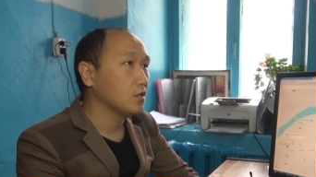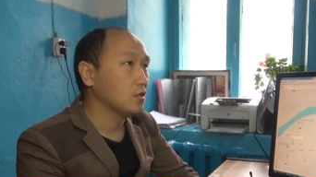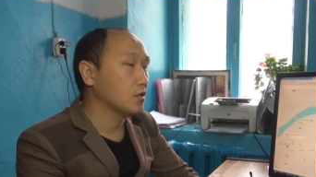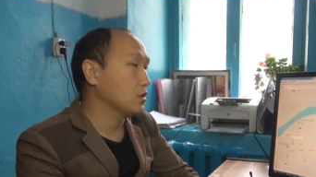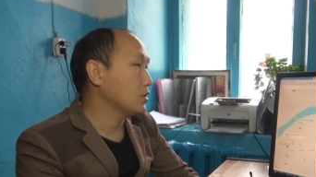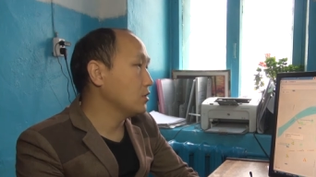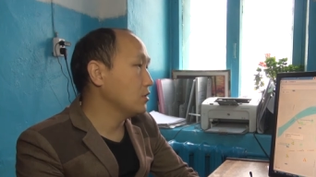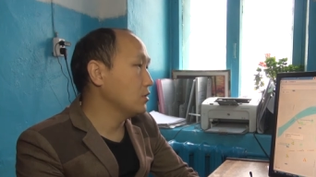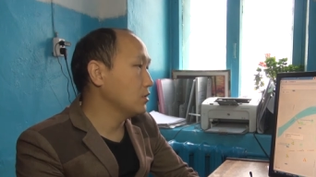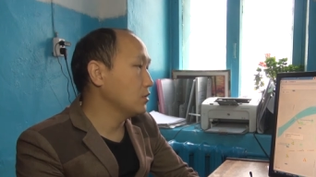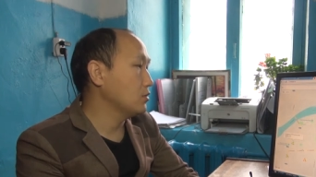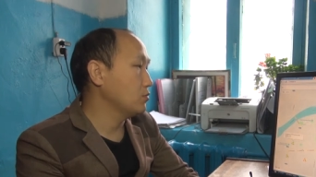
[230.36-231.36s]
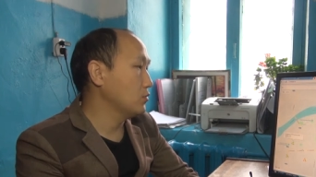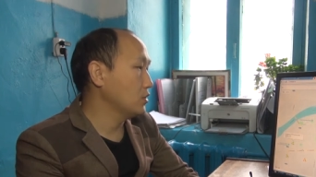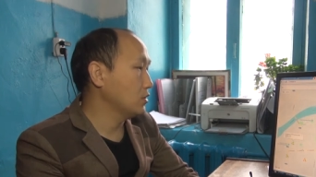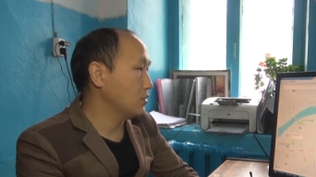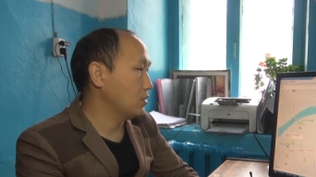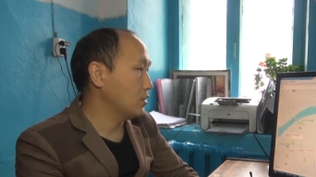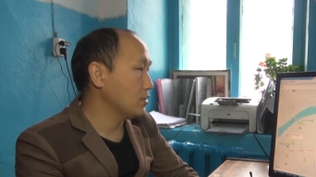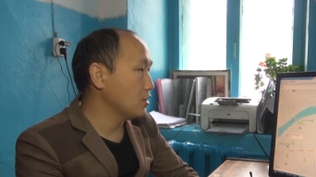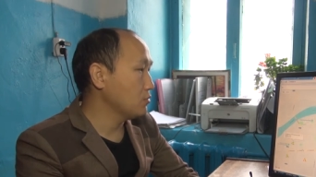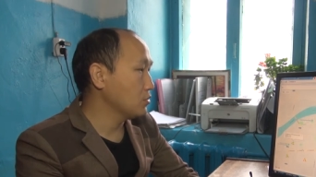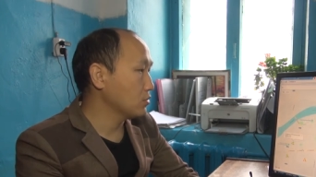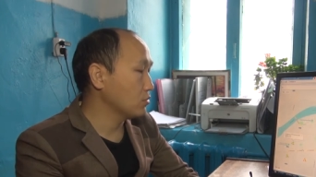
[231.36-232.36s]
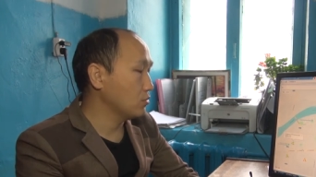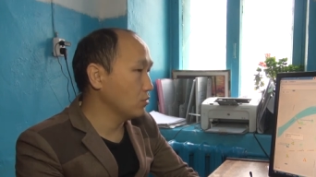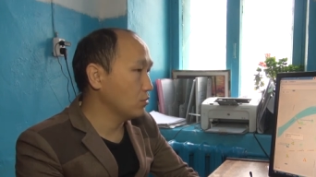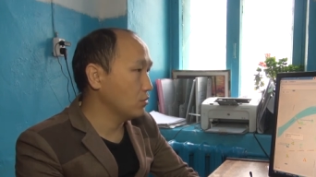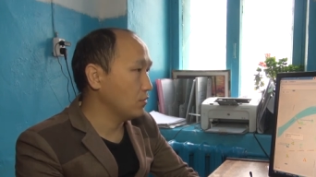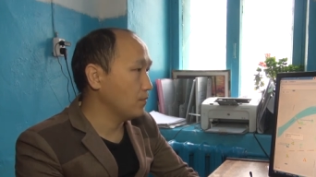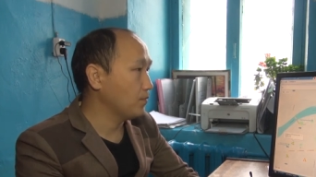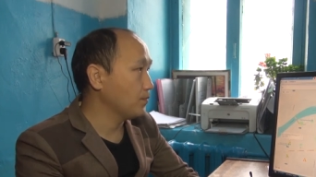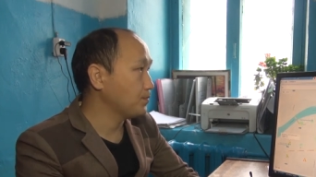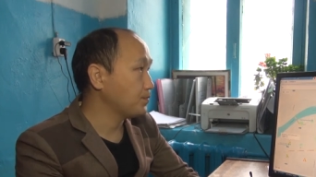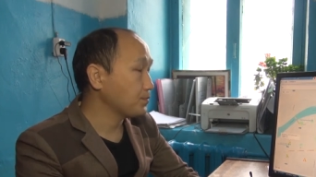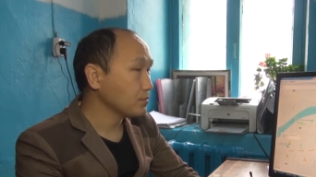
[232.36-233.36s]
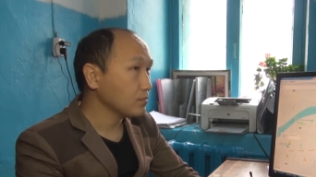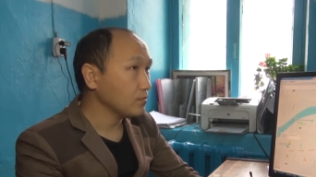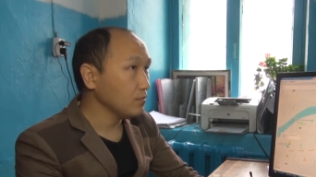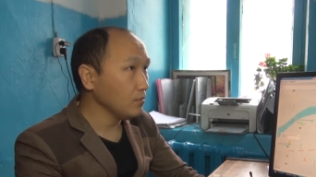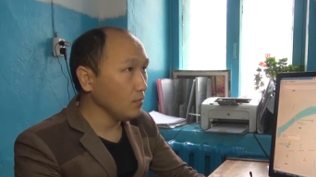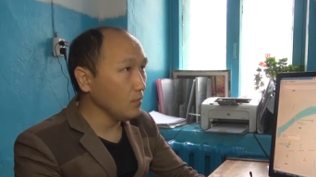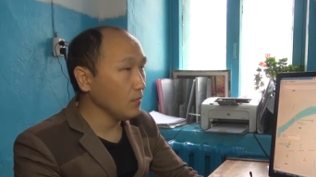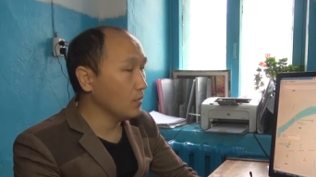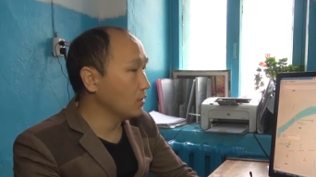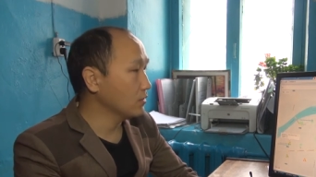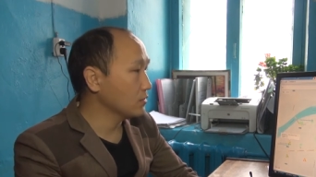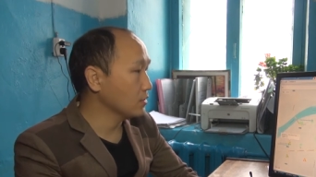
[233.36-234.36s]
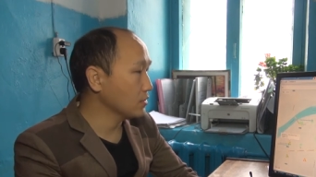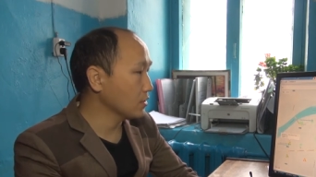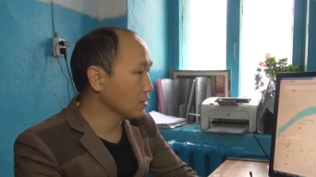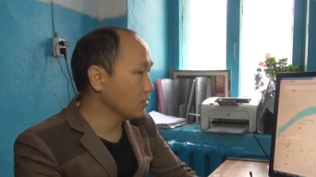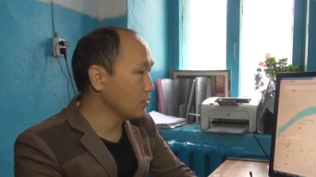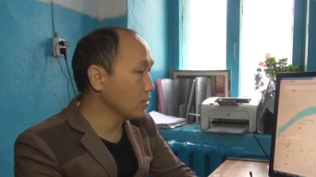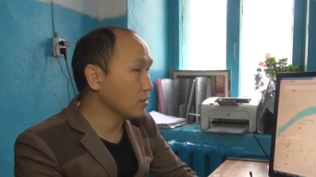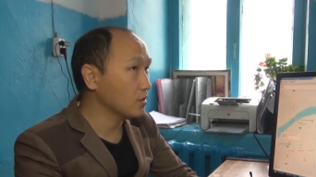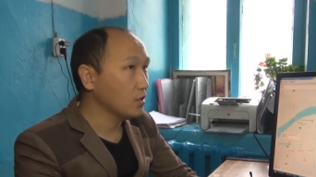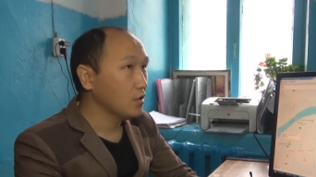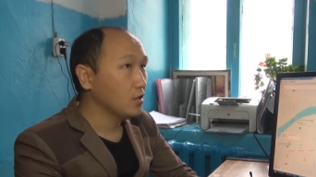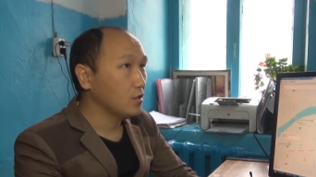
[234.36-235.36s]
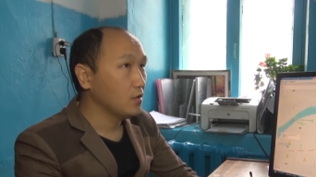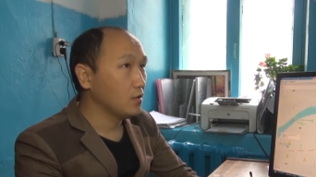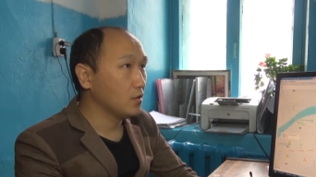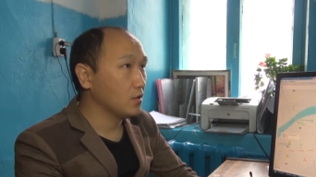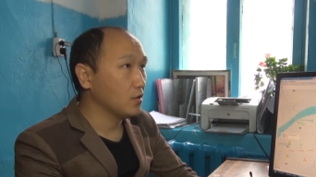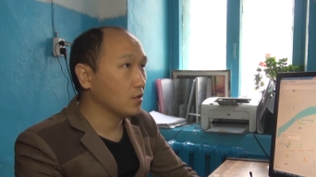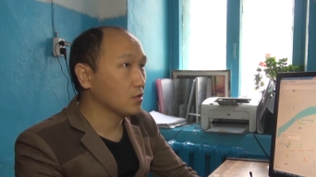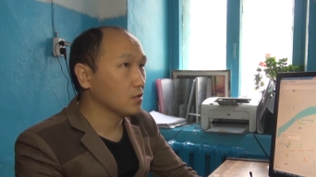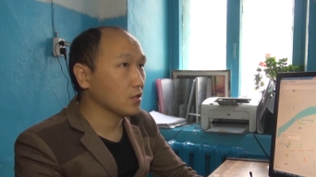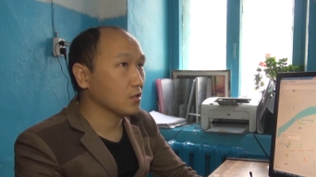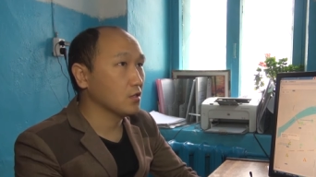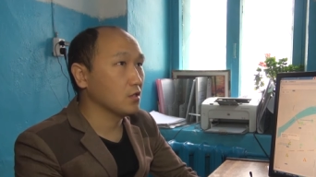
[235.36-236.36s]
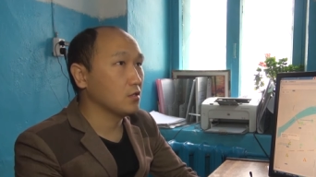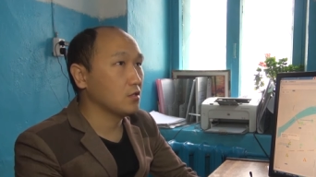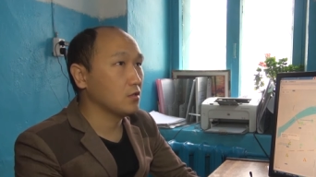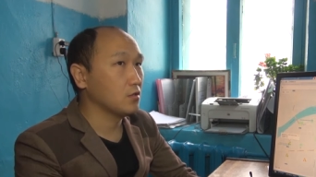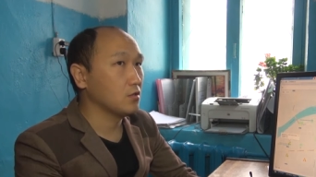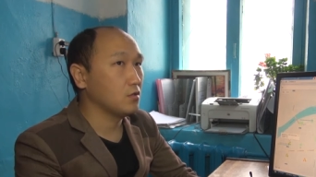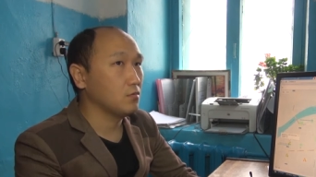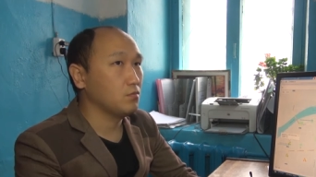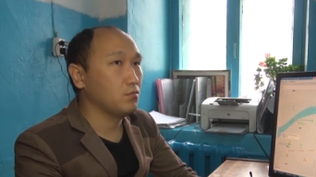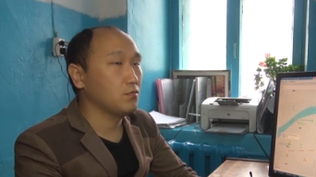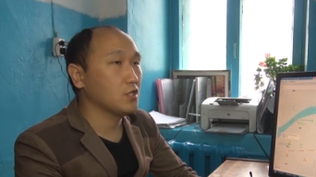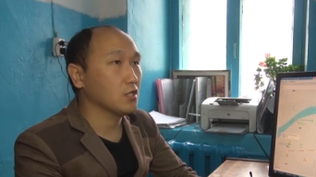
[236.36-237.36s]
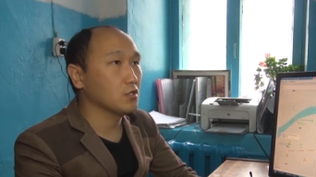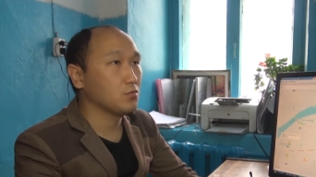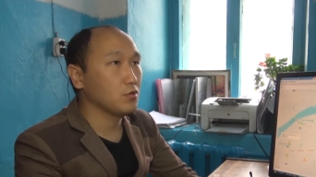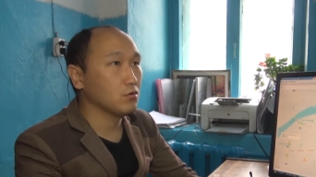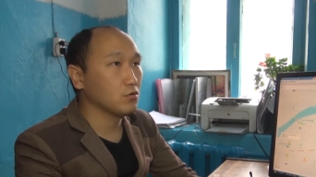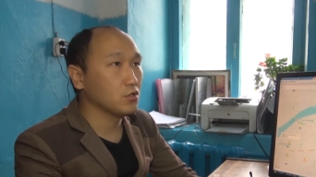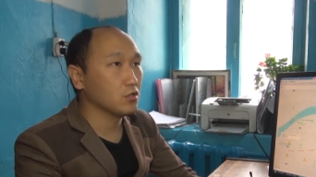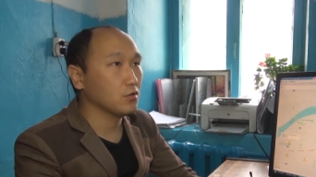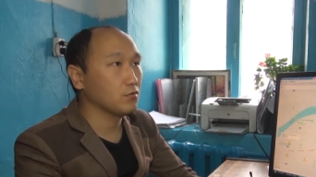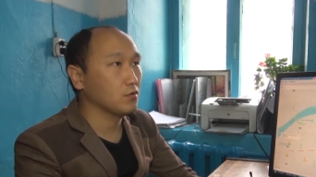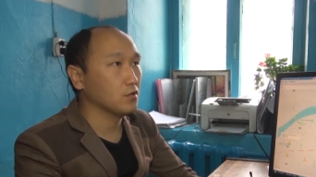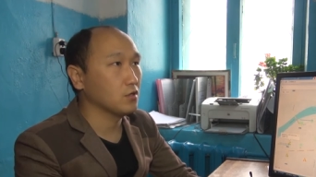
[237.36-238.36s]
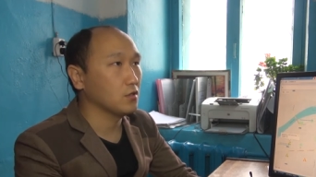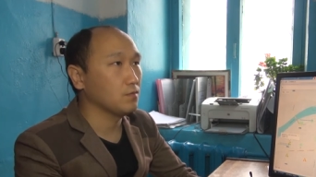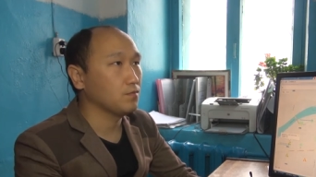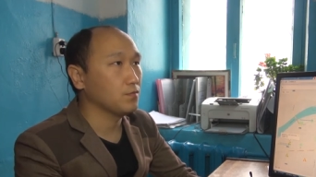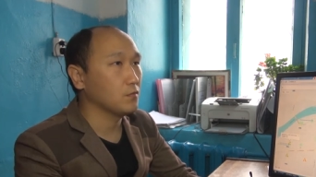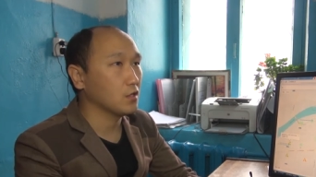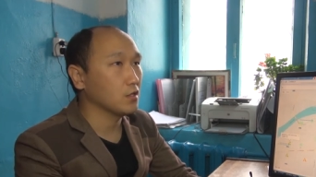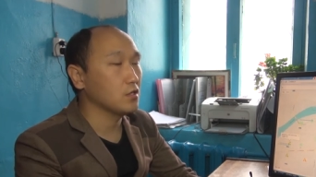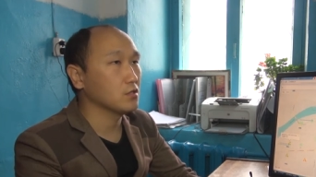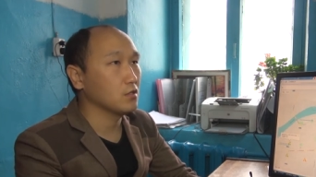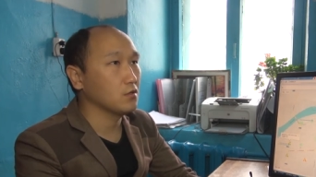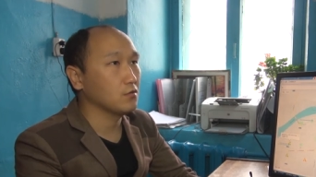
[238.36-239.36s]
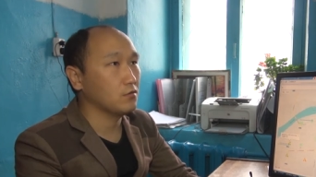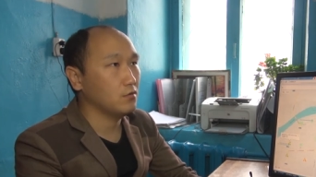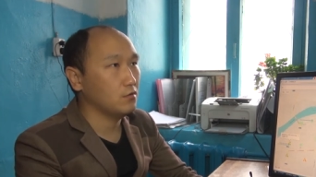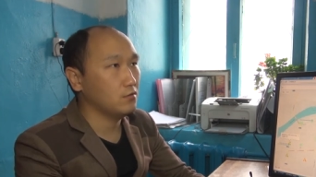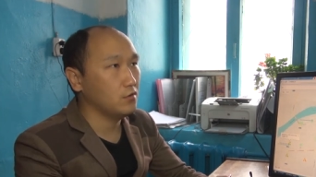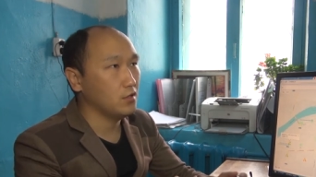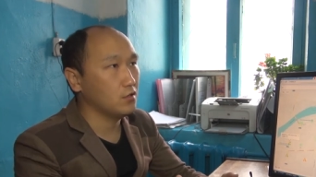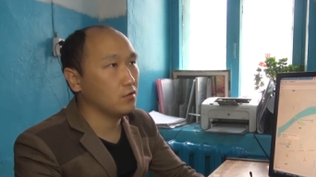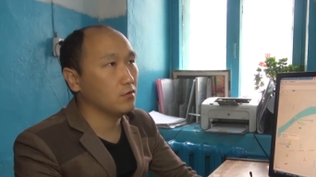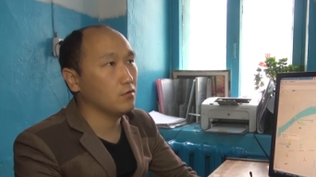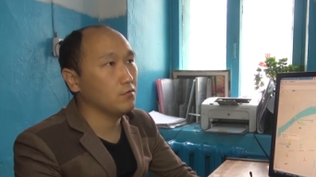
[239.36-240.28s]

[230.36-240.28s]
Э, и мы надеемся, что э, со стороны мэрии э, и со стороны частных перевозчиков наконец-то все эти